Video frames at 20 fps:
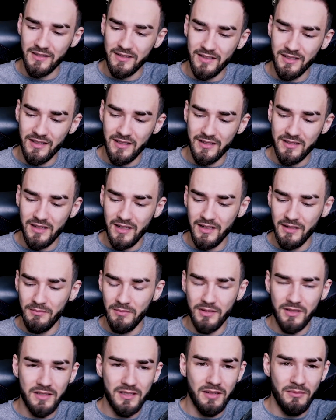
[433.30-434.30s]
Także
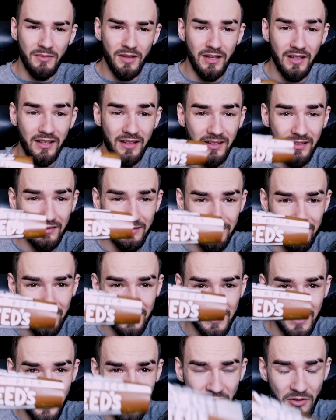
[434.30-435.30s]
jeżeli będziecie mieli,
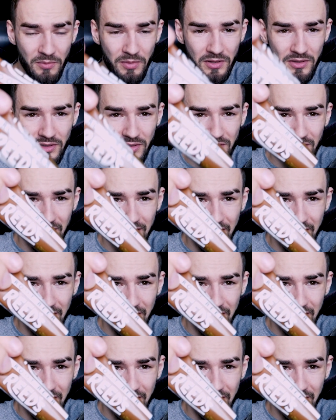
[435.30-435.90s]
chcieli kupić coś